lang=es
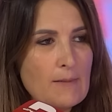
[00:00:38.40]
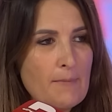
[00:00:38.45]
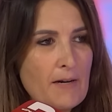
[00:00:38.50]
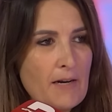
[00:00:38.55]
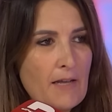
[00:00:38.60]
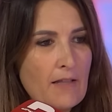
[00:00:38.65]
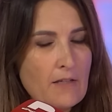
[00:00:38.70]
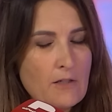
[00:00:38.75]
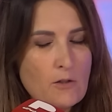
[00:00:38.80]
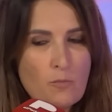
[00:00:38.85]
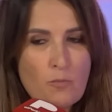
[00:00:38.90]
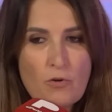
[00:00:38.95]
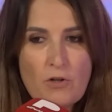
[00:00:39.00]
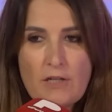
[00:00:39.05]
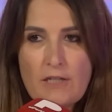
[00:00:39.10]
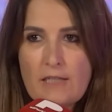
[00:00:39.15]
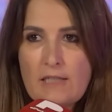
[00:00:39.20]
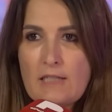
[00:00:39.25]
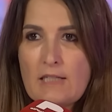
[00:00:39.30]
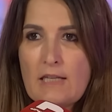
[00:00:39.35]
semana
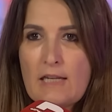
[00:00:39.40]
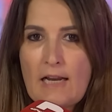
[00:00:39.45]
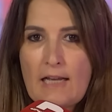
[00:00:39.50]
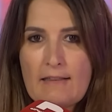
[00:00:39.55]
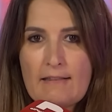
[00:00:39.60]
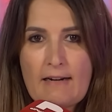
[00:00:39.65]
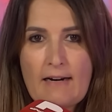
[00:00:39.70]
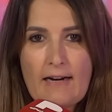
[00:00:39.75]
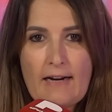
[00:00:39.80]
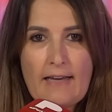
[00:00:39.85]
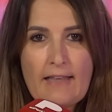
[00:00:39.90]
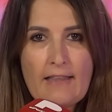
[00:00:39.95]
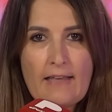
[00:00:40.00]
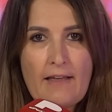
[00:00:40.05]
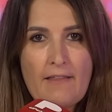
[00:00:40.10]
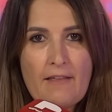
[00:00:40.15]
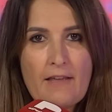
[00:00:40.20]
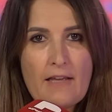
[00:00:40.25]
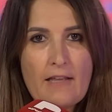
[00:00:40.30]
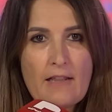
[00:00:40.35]
después de la
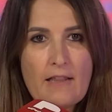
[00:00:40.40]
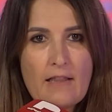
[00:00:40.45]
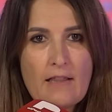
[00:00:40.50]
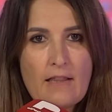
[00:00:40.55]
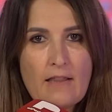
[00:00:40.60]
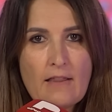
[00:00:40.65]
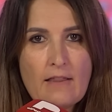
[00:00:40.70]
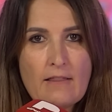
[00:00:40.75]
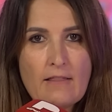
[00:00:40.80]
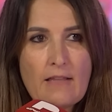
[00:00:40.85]
tragedia del,